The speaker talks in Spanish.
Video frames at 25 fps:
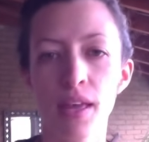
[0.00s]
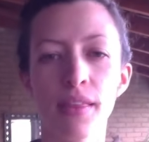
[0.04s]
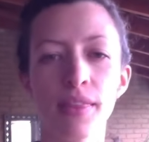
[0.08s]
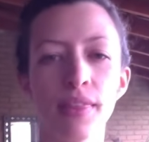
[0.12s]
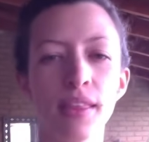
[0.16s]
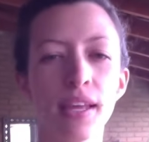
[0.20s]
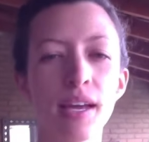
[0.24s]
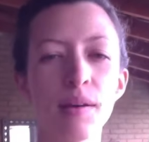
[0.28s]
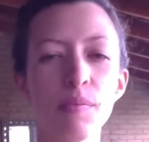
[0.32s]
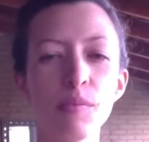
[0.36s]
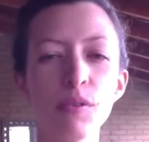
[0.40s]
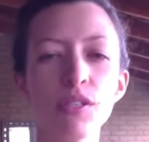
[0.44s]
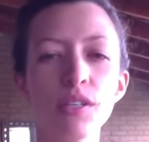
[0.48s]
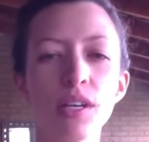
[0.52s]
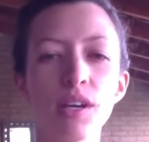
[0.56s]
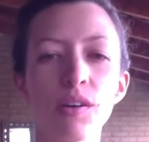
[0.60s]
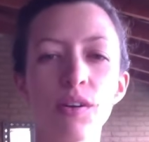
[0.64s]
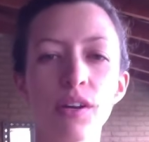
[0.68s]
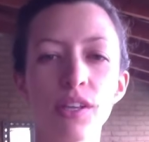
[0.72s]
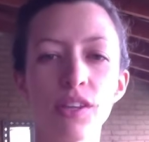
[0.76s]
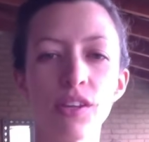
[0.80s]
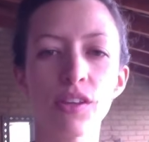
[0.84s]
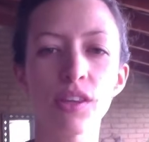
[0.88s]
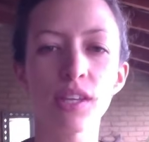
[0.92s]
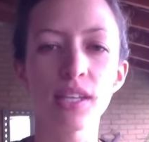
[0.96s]
Digamos que
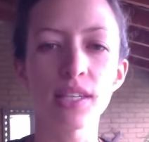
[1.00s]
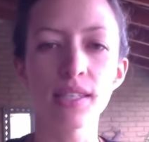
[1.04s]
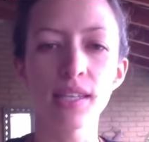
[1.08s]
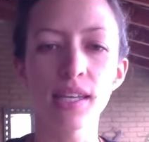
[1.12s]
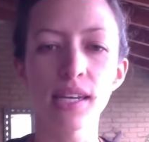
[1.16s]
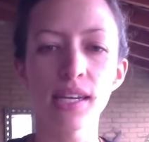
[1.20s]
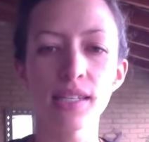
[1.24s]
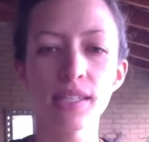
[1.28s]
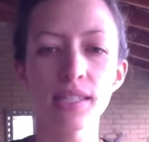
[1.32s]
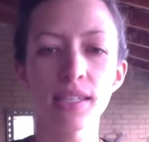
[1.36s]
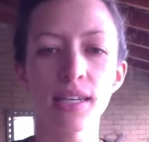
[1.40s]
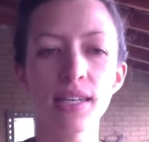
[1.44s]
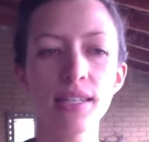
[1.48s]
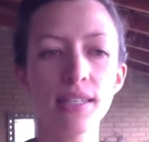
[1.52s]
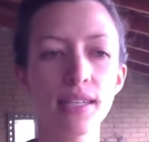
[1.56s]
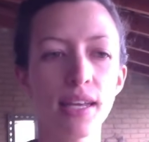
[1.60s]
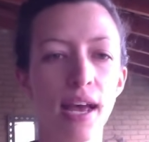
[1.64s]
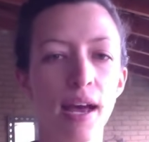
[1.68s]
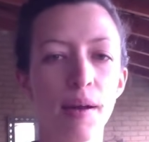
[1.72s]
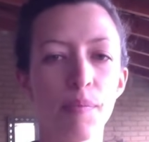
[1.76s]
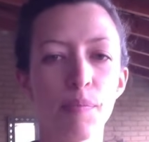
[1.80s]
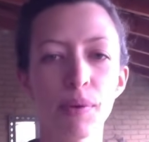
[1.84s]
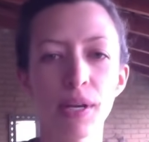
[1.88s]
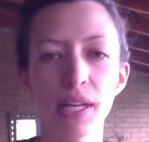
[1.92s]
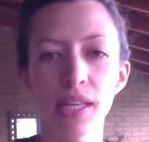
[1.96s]
cuando te estresas,
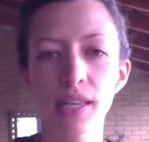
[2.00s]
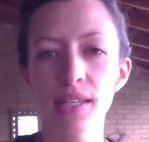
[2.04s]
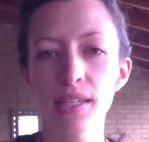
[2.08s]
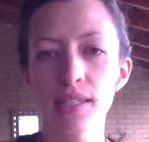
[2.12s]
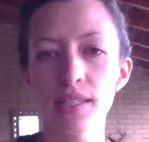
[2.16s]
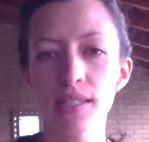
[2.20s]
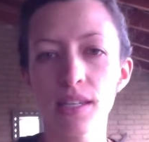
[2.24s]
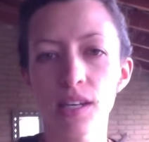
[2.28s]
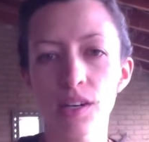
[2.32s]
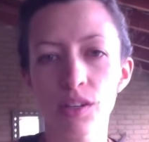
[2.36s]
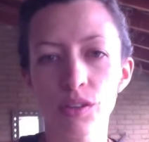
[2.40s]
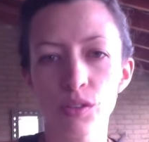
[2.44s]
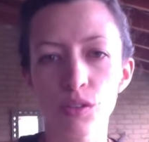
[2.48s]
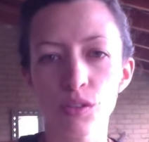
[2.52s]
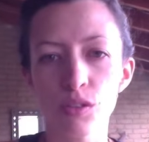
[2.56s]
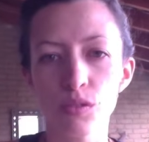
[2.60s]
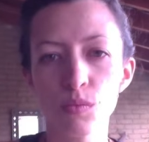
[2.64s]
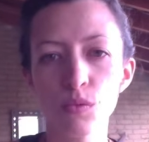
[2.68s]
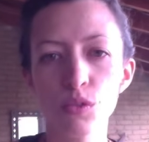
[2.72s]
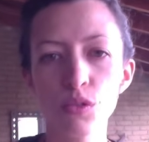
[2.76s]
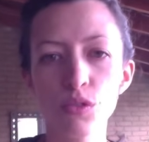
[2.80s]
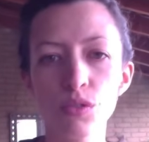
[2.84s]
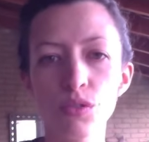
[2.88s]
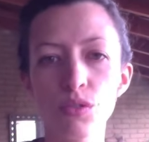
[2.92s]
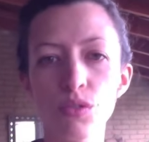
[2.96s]
aprietas ciertos
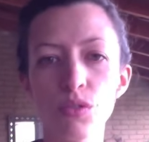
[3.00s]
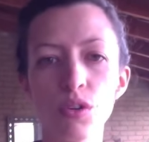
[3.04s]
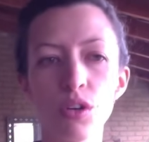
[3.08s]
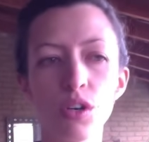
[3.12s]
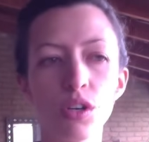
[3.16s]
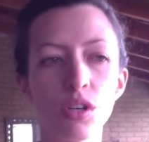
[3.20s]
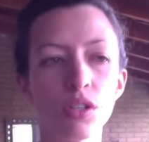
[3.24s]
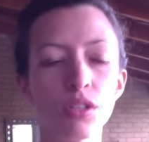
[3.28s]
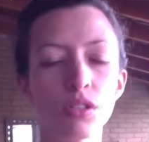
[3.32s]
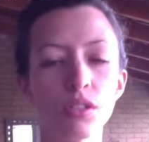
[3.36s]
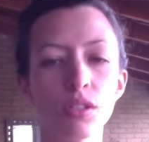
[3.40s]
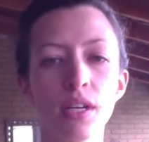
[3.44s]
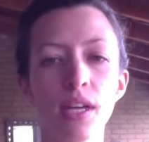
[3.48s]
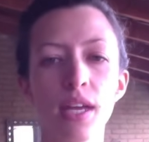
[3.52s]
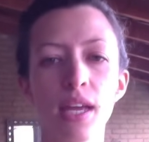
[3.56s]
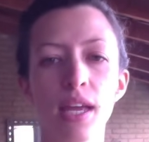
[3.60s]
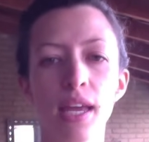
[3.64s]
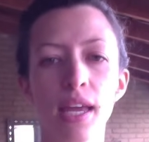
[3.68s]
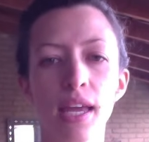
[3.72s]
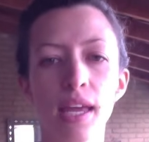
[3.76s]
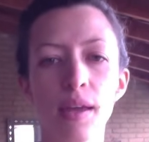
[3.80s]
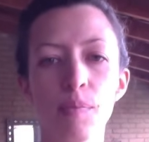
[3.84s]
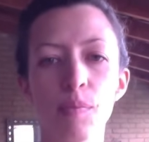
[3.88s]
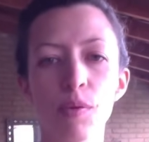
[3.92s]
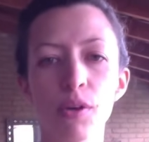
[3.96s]
músculos
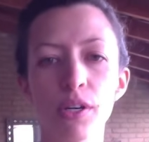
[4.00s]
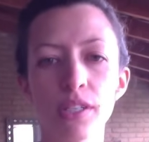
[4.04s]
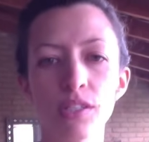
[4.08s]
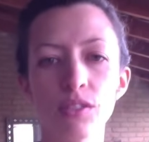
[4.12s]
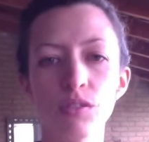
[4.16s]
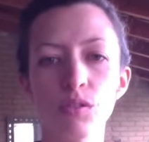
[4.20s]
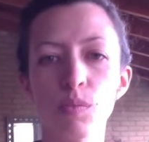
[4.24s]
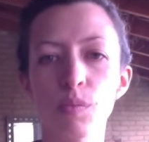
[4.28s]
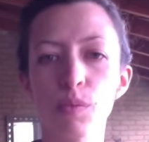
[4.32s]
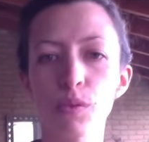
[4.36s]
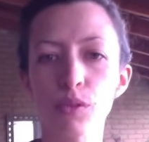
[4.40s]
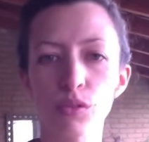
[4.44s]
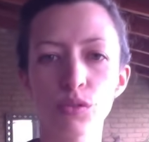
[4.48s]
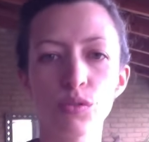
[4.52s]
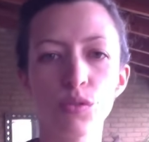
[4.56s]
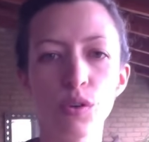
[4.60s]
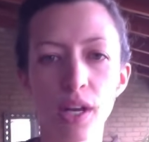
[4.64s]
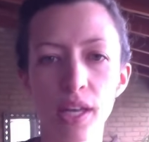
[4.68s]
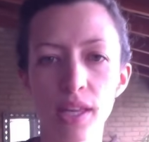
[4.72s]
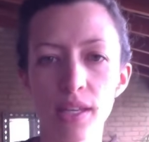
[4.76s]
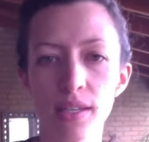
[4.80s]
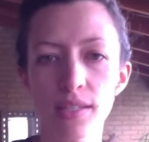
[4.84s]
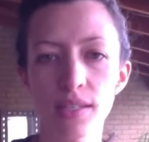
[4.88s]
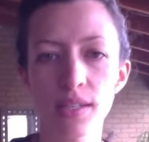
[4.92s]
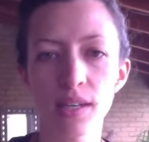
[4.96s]
y pones tu
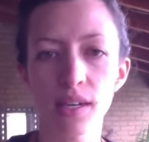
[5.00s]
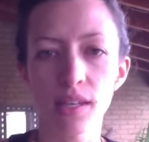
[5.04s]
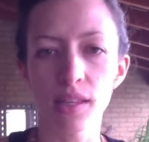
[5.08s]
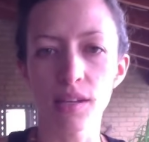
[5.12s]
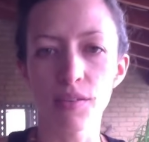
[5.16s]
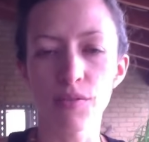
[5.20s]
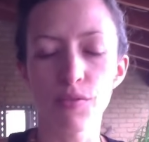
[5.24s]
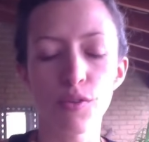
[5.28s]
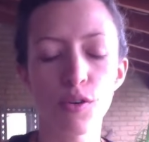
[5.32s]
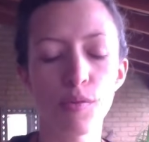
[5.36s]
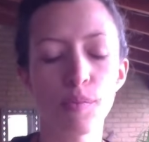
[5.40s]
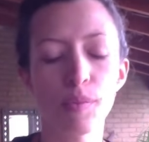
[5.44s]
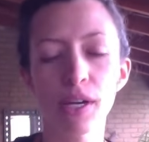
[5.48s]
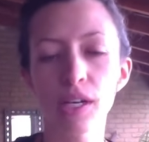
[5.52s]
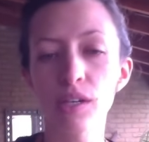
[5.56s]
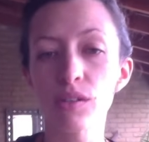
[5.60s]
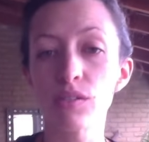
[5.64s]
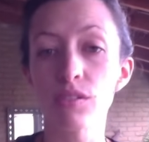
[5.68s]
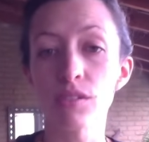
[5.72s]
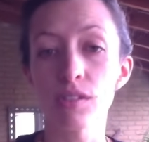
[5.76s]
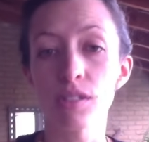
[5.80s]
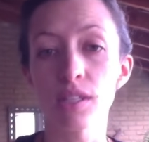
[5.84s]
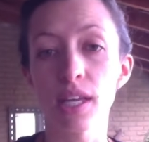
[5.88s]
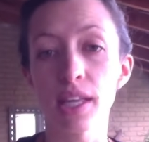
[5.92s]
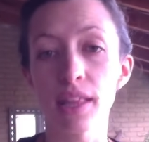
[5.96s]
postura de cierta forma
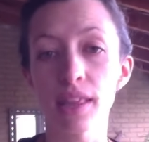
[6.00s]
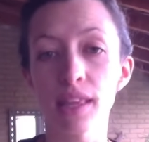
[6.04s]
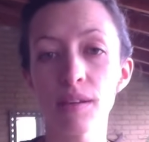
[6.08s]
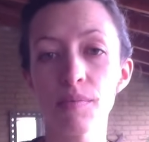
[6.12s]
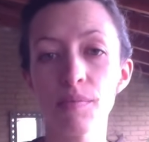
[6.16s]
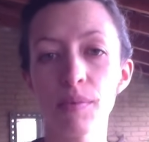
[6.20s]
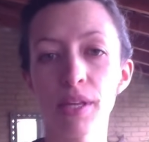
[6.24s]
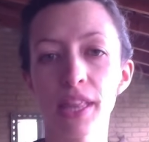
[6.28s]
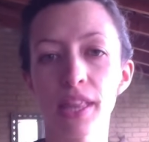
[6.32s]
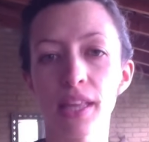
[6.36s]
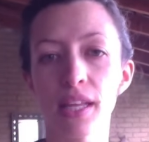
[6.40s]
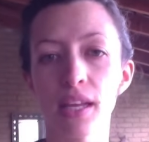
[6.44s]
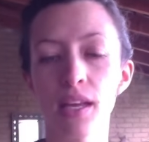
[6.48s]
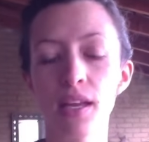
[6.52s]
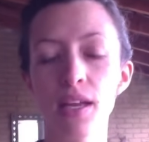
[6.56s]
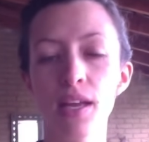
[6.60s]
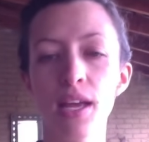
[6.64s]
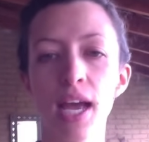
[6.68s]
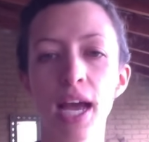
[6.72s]
constantemente.